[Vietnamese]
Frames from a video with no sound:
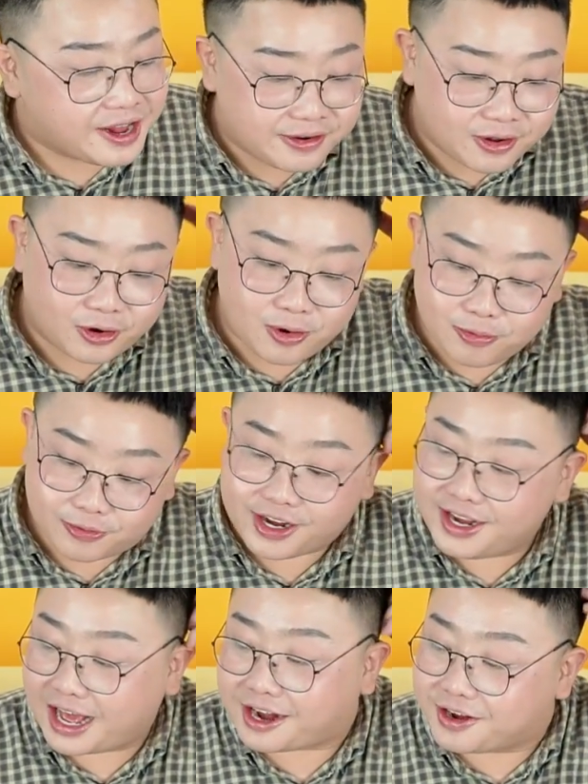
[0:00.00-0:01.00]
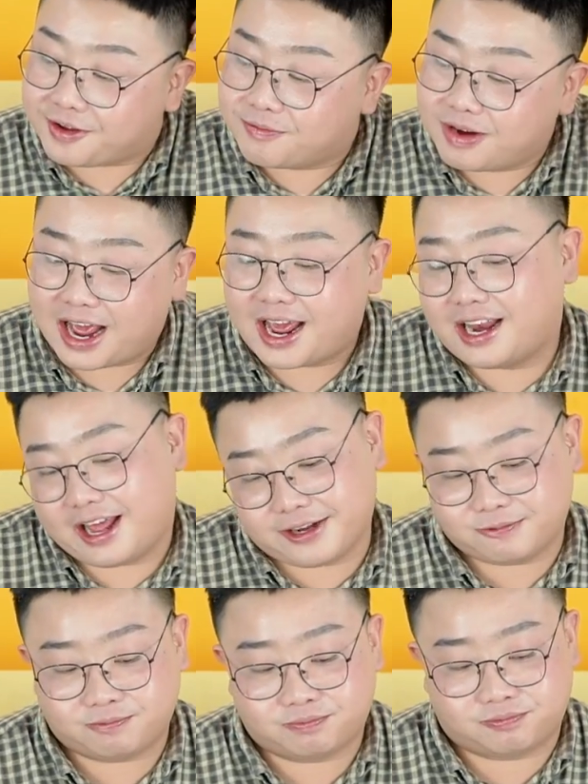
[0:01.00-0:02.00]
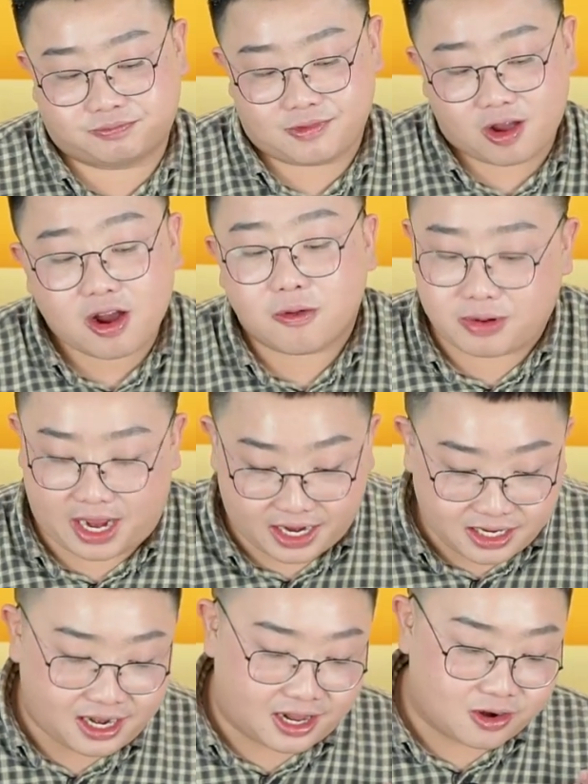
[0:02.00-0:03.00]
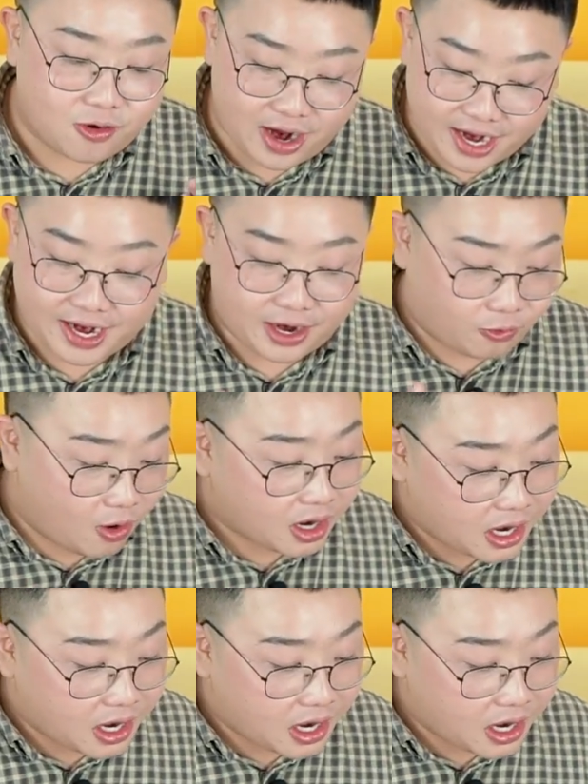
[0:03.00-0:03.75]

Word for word: á, nó có một cái đặc điểm lạ là um, nó không hẳn là đồ ăn Hàn Quốc